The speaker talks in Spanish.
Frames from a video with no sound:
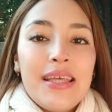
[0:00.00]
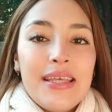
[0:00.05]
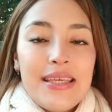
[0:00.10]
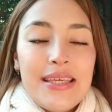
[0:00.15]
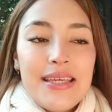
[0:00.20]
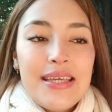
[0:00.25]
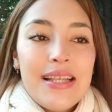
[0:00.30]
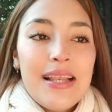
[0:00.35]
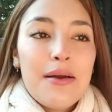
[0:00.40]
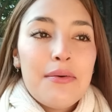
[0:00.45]

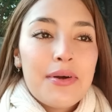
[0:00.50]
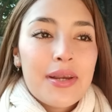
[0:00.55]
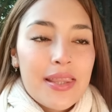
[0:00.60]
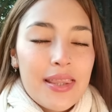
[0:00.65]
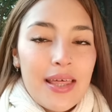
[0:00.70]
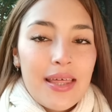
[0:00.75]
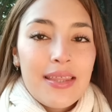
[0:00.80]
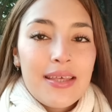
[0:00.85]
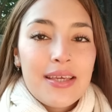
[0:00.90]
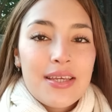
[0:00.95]
y la
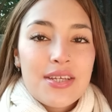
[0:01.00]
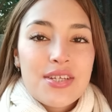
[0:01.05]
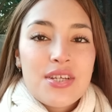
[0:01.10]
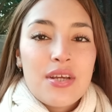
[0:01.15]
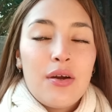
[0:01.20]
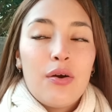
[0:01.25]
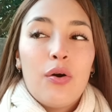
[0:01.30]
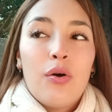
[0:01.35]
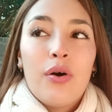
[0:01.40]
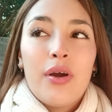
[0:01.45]
verdad es que
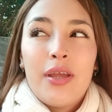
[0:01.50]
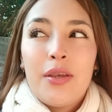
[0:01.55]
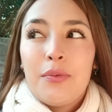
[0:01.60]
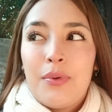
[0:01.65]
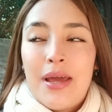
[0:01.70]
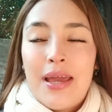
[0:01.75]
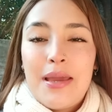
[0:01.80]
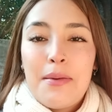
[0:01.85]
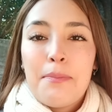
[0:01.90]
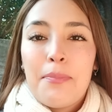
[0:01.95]
llegó en
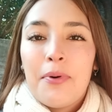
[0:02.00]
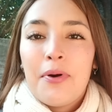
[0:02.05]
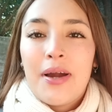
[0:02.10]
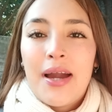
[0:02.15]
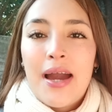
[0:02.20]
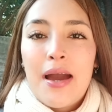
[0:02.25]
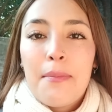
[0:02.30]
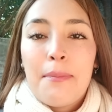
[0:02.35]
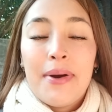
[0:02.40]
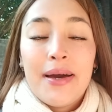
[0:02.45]
una
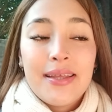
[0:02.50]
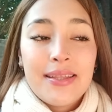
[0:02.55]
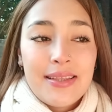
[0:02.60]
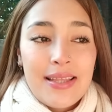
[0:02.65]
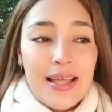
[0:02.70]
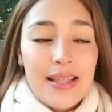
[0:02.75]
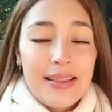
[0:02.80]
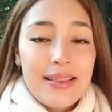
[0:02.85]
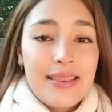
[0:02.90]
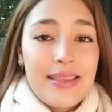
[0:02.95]
época
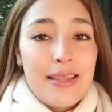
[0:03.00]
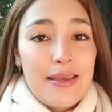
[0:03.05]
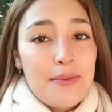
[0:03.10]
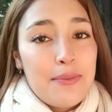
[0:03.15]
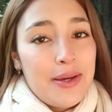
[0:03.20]
bastante,